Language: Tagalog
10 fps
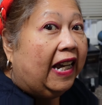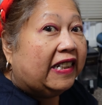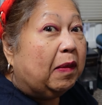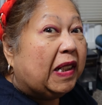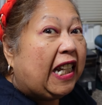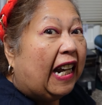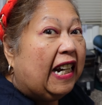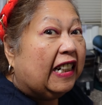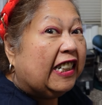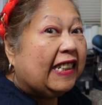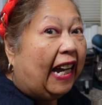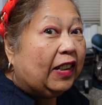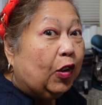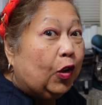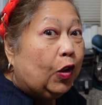Eh, samantalang isda
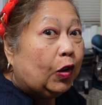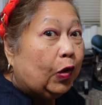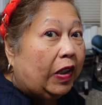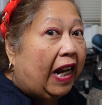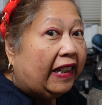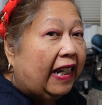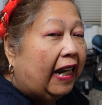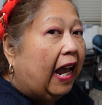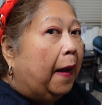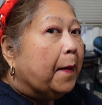itong lulutuin natin.